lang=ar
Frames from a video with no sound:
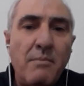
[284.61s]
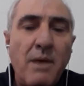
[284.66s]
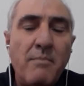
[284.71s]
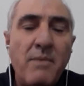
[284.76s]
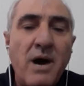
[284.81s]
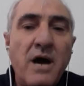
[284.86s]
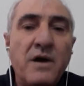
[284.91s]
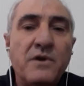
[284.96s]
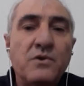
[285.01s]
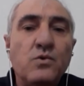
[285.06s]

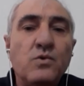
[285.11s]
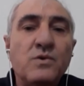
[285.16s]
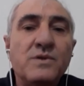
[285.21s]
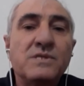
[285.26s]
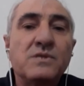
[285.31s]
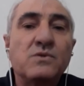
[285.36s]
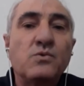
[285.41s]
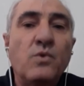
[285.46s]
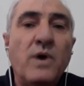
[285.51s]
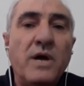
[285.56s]
مع
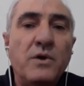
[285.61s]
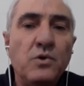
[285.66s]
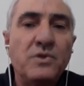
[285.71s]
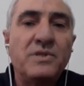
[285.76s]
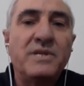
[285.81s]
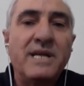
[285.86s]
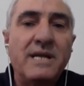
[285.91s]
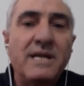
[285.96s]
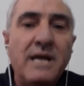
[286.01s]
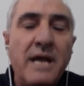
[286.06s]
الروس
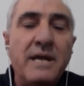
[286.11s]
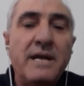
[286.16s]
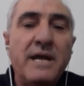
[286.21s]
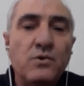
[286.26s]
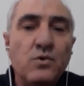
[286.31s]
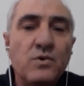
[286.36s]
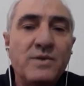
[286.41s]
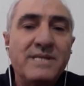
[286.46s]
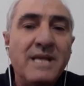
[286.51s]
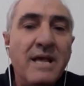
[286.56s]
ويدرك ان
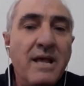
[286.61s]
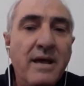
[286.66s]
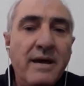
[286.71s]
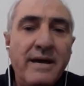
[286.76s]
الروس